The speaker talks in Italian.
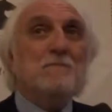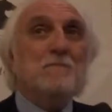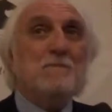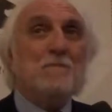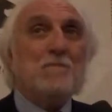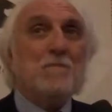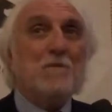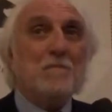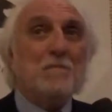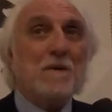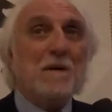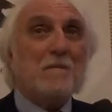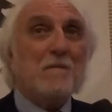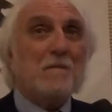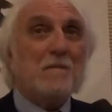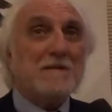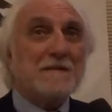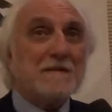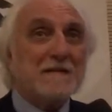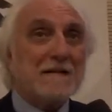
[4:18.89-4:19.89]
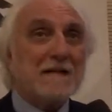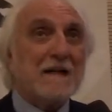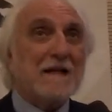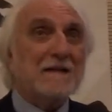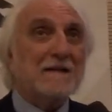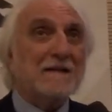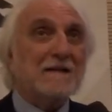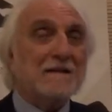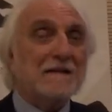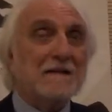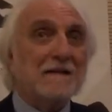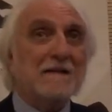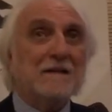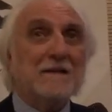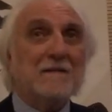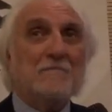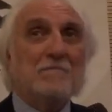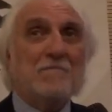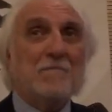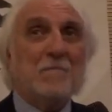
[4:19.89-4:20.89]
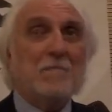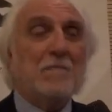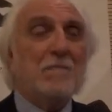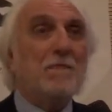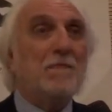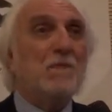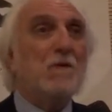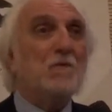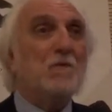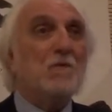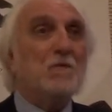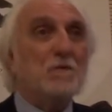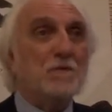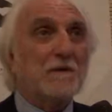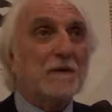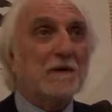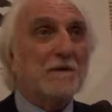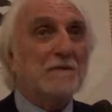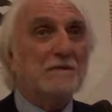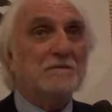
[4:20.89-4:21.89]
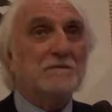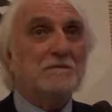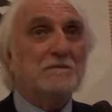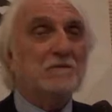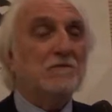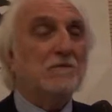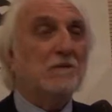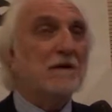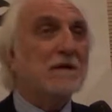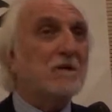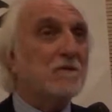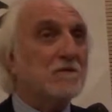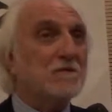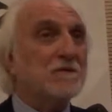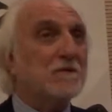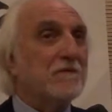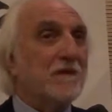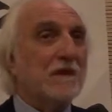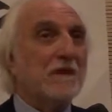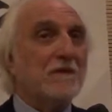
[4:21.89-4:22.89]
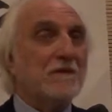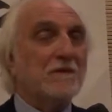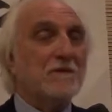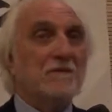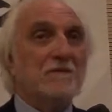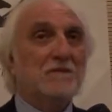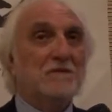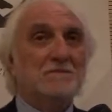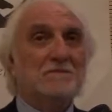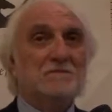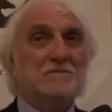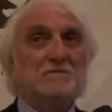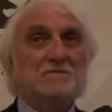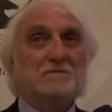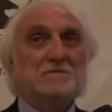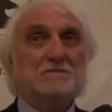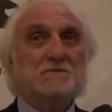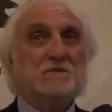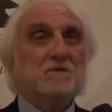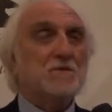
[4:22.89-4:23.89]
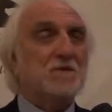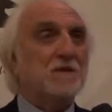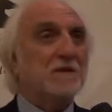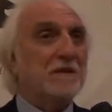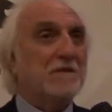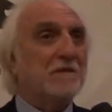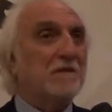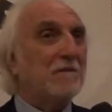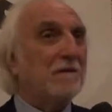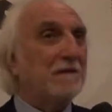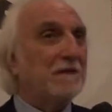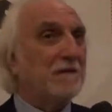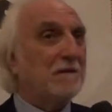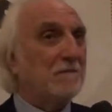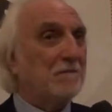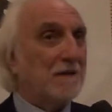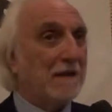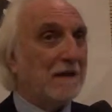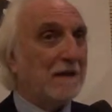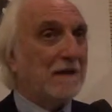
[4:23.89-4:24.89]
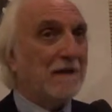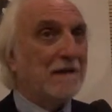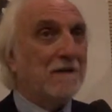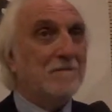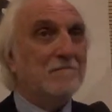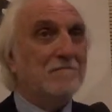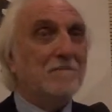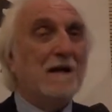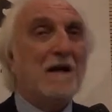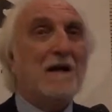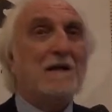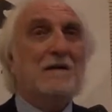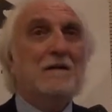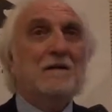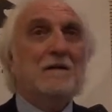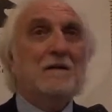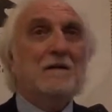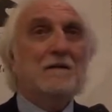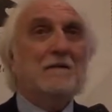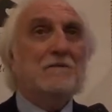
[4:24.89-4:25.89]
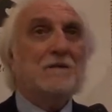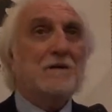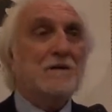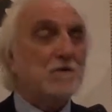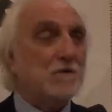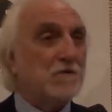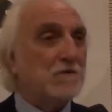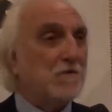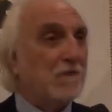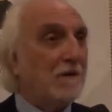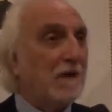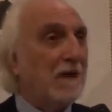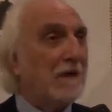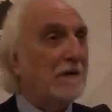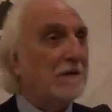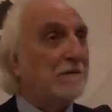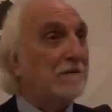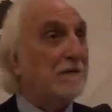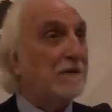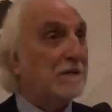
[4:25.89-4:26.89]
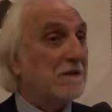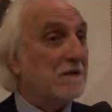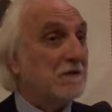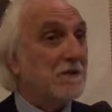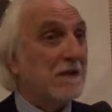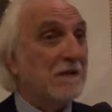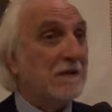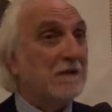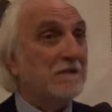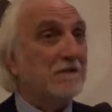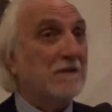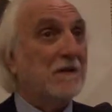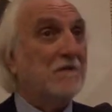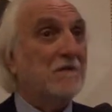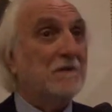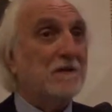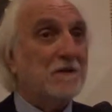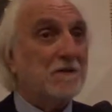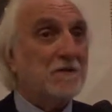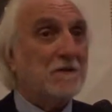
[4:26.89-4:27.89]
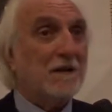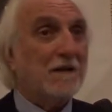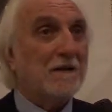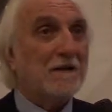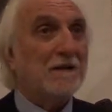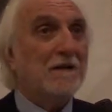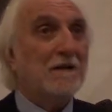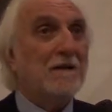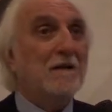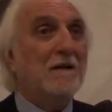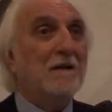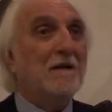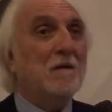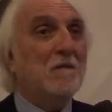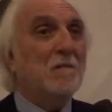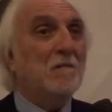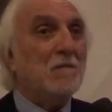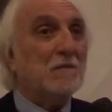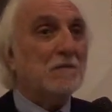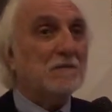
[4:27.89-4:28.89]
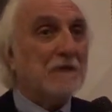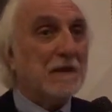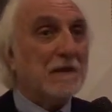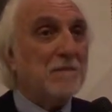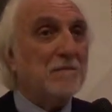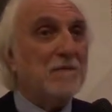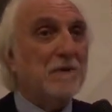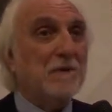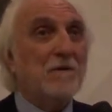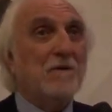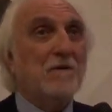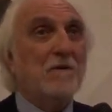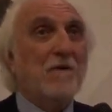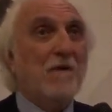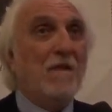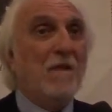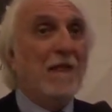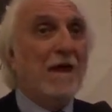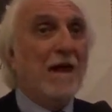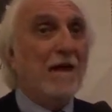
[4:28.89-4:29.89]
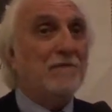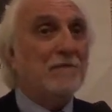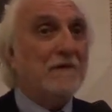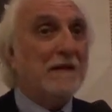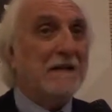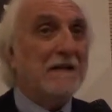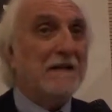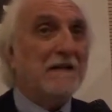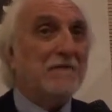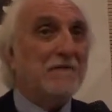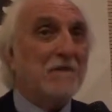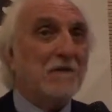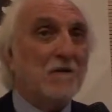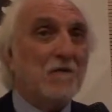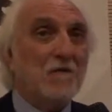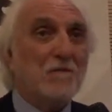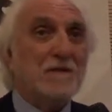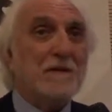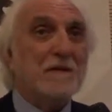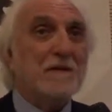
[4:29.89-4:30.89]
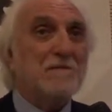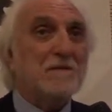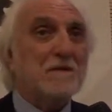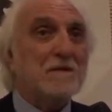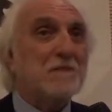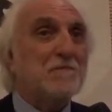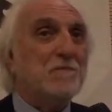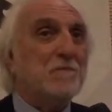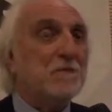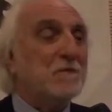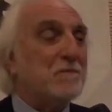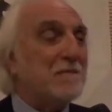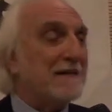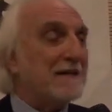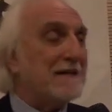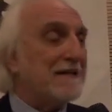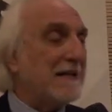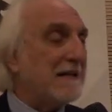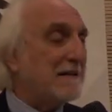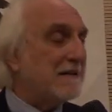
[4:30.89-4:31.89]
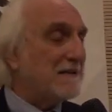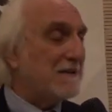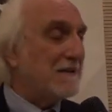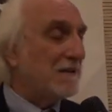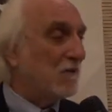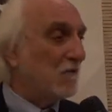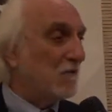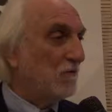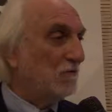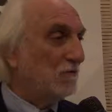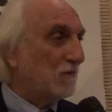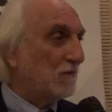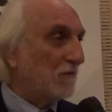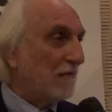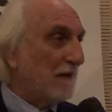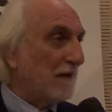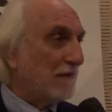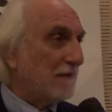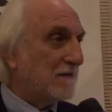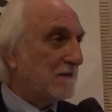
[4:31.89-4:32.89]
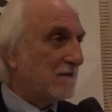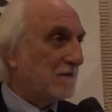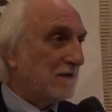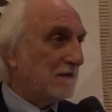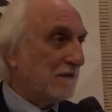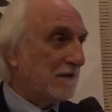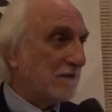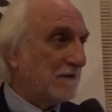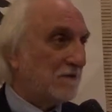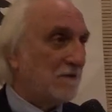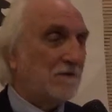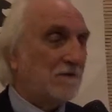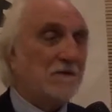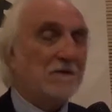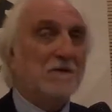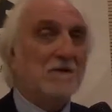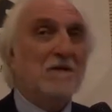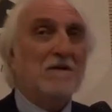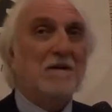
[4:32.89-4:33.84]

dobbiamo pensare che non ora, dove le cose vanno oggettivamente bene, ma fra 5 anni, fra 10 anni, fra 15 anni, potrebbero avvenire fenomeni, per esempio, di presenza incontrollata sul territorio,